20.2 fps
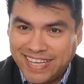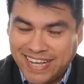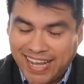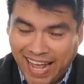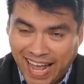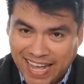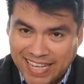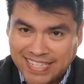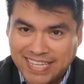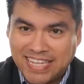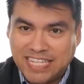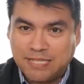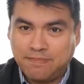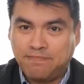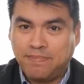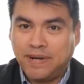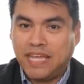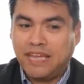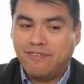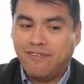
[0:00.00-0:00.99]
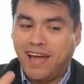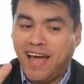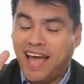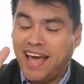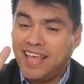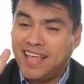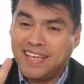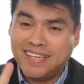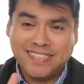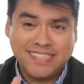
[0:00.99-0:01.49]
de casas
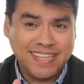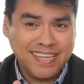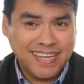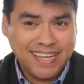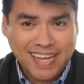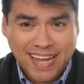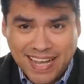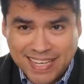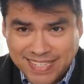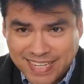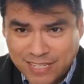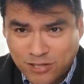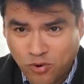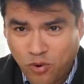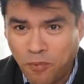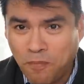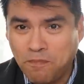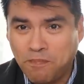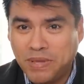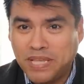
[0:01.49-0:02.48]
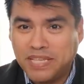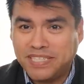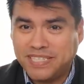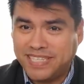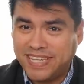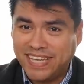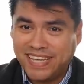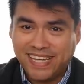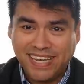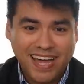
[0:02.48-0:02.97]
privadas, de casas con
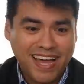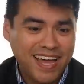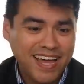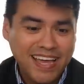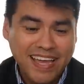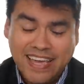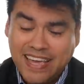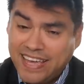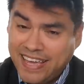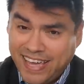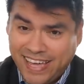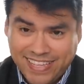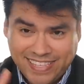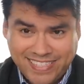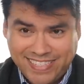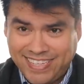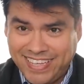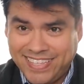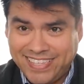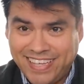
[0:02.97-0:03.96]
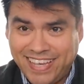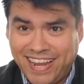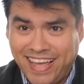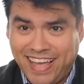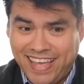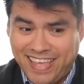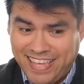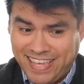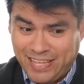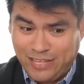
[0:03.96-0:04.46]
piscina,
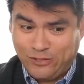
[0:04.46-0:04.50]
etc.